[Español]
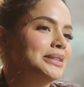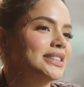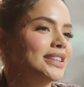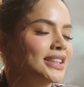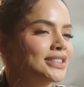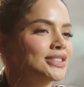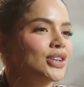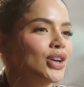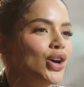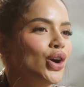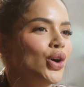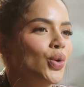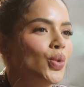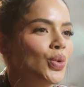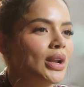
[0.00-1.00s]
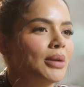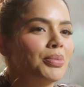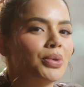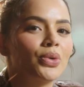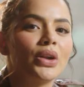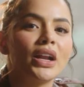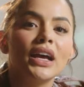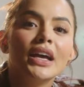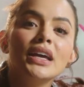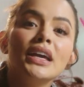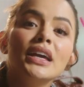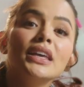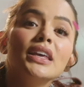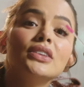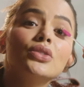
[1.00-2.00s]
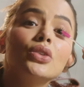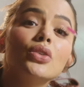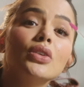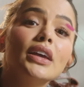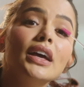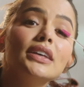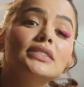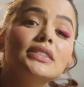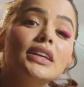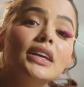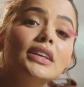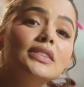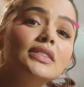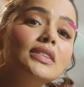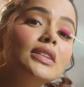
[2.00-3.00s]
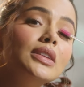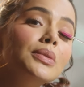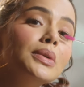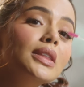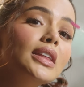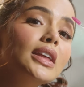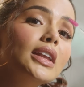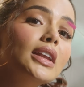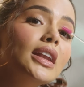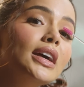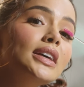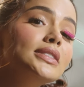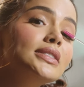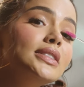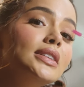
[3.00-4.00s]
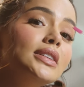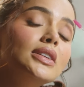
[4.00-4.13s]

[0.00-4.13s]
pestañas una por una. Y esto lo que hace es dividirlas